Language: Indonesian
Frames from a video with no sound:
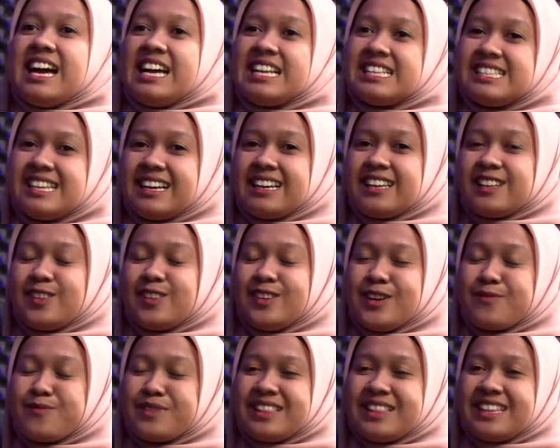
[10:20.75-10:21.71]
aja gitu
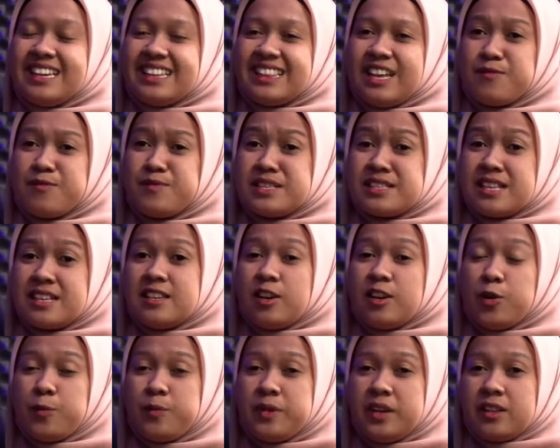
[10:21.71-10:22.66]
yang penting kita bisa
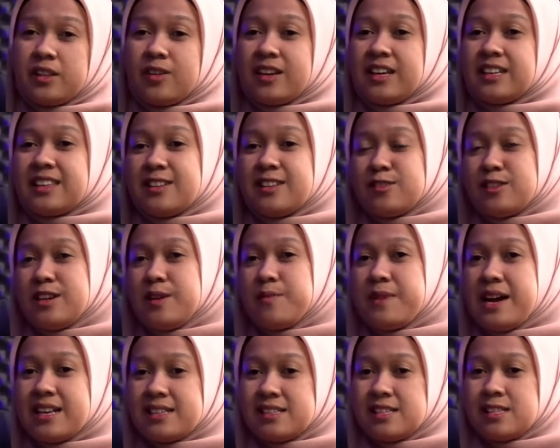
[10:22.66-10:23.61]
jawabnya atau kita juga
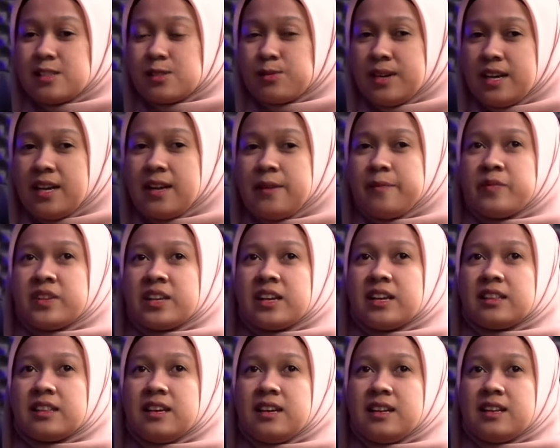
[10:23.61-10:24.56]
mahasiswa
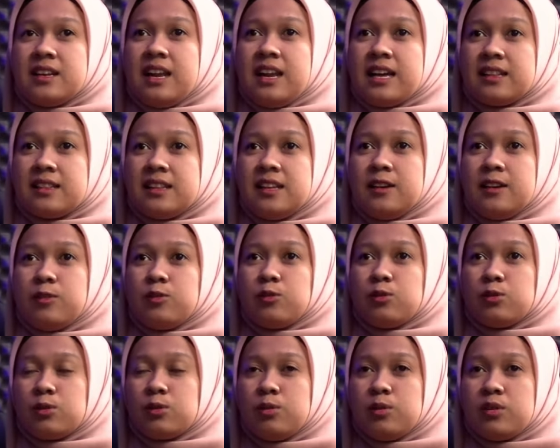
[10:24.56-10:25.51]
kita dilatih
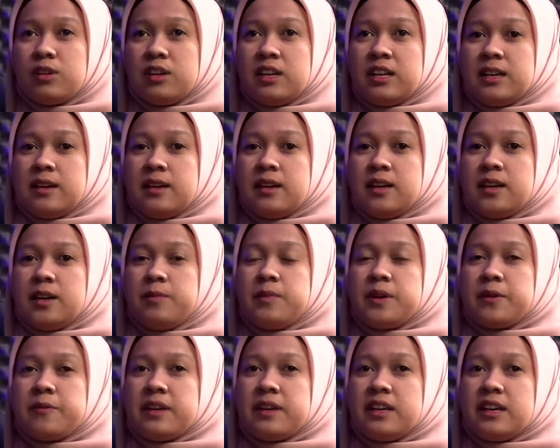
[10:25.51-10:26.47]
untuk uh,
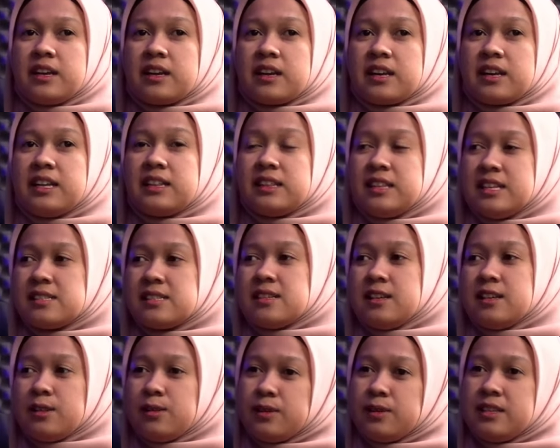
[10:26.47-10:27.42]
berpikir kritis gitu.